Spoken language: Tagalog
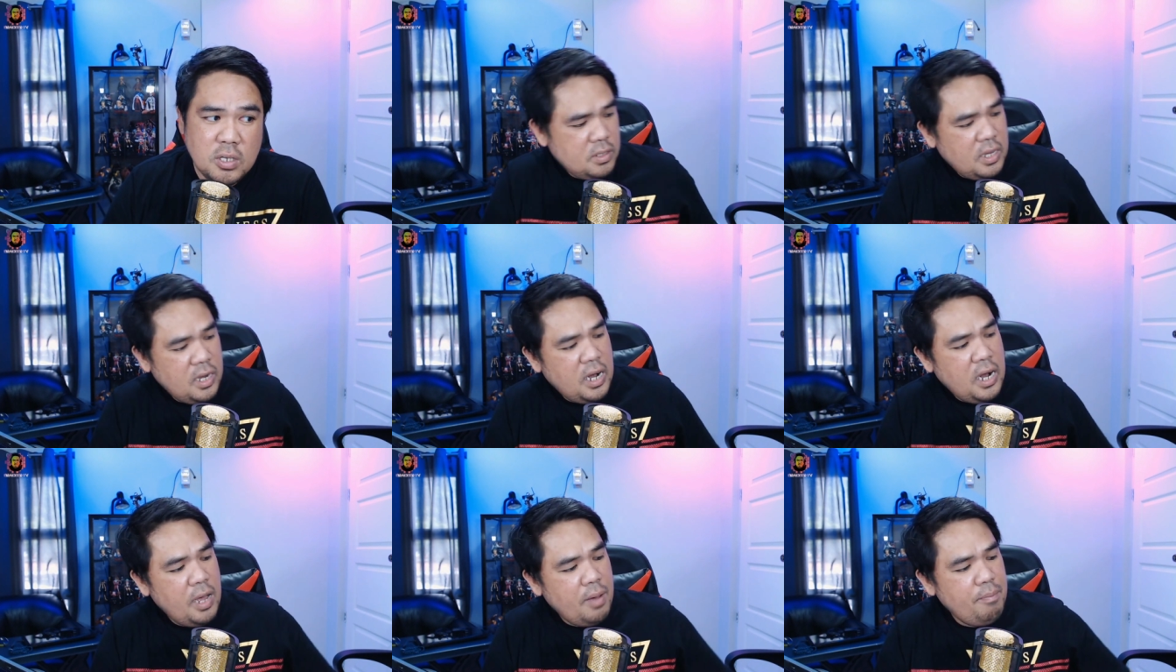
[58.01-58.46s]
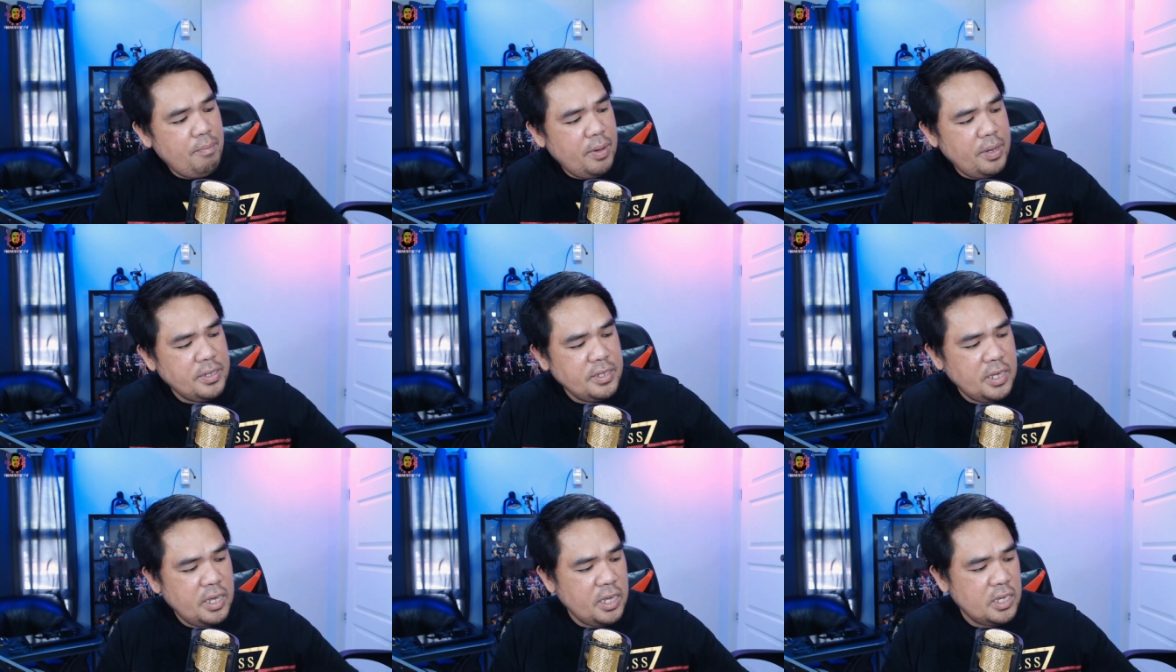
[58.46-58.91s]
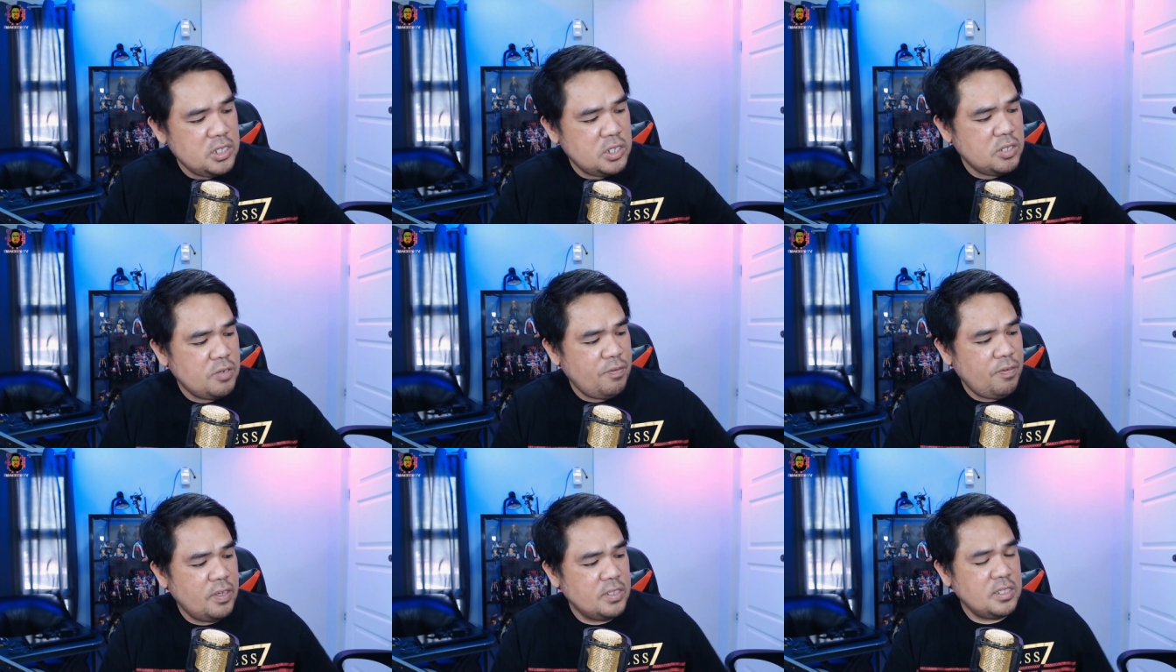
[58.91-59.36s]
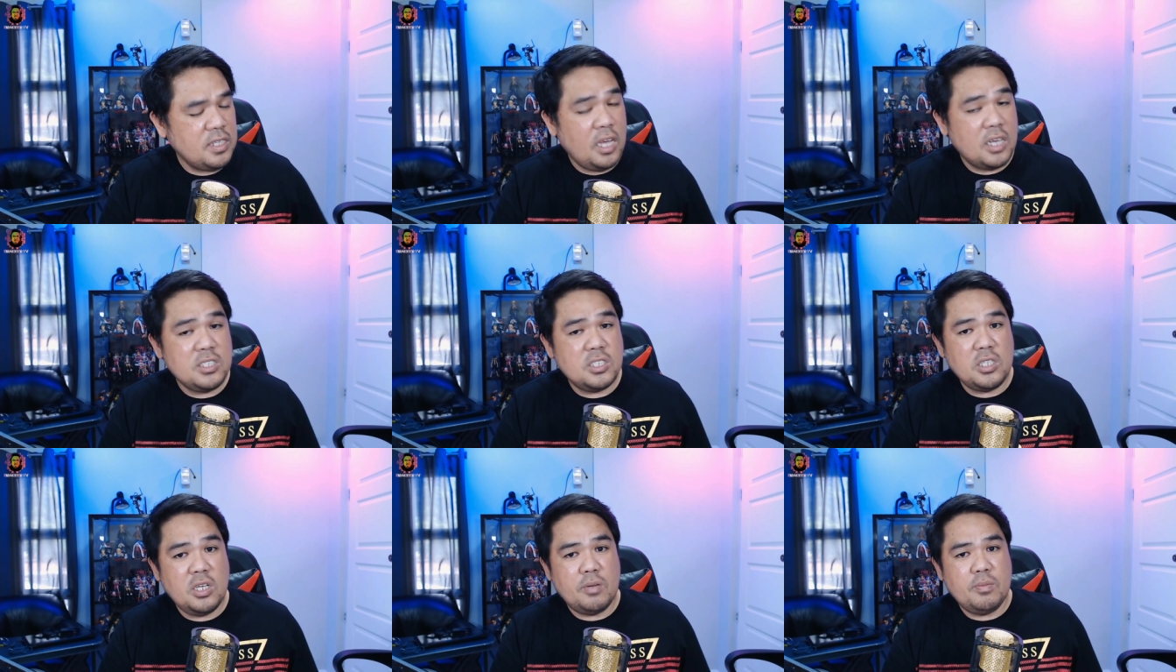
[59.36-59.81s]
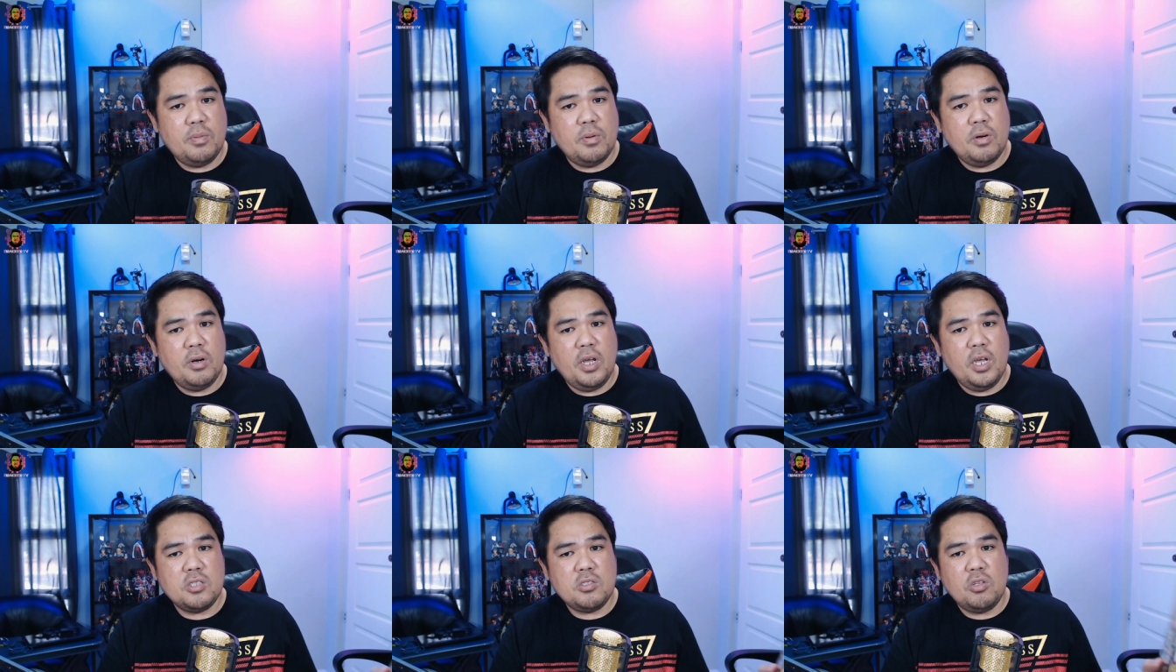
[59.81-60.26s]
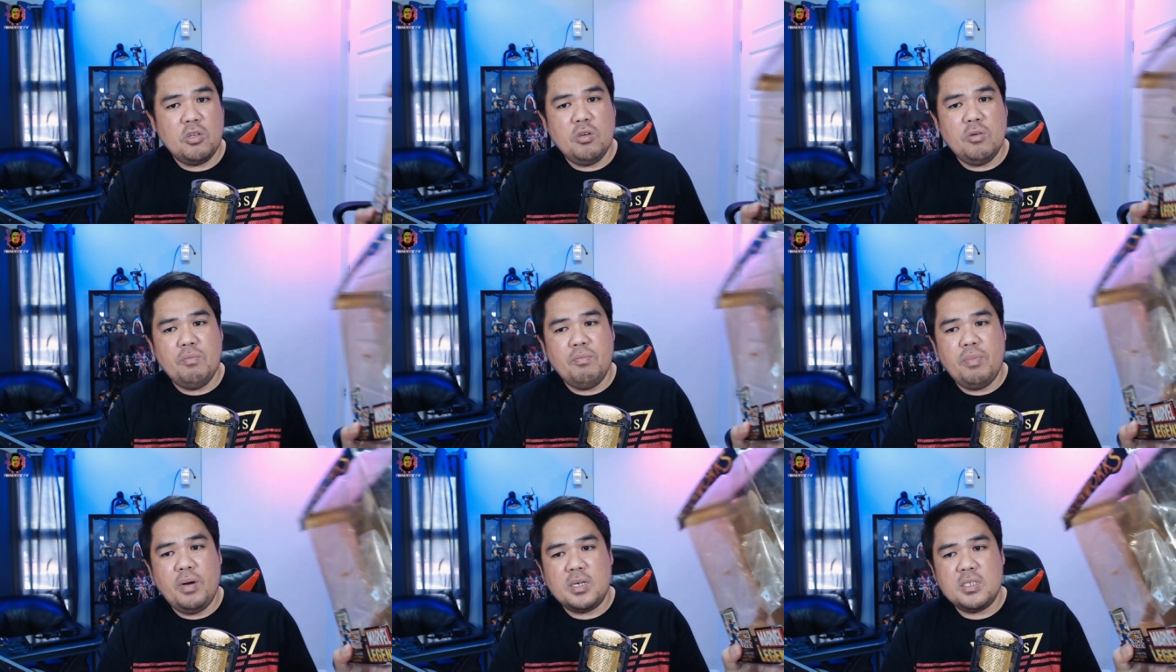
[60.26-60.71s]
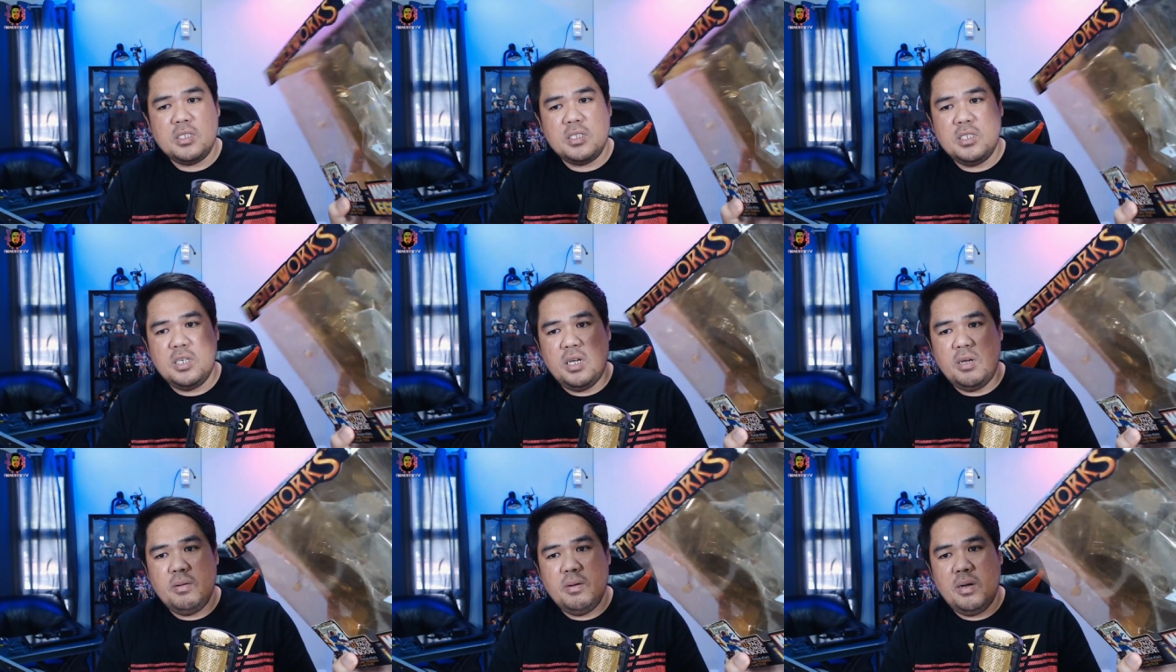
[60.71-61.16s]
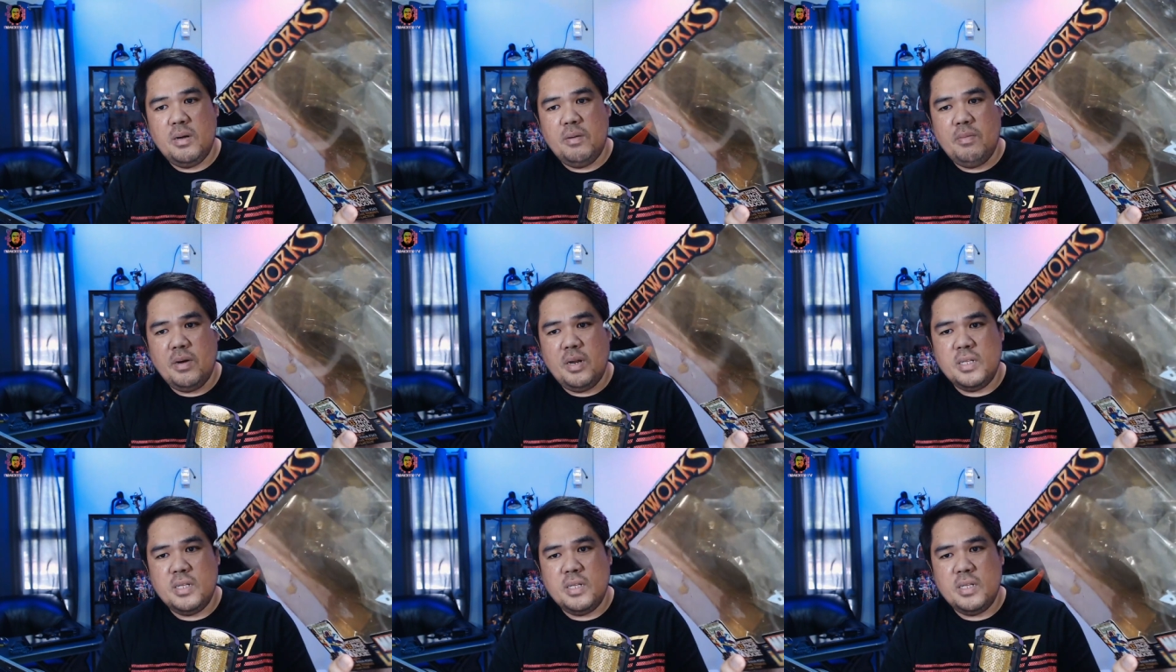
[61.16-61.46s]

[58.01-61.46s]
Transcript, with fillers: Kalaban niya is Fantastic Four. Ito yung box niya, mga brother.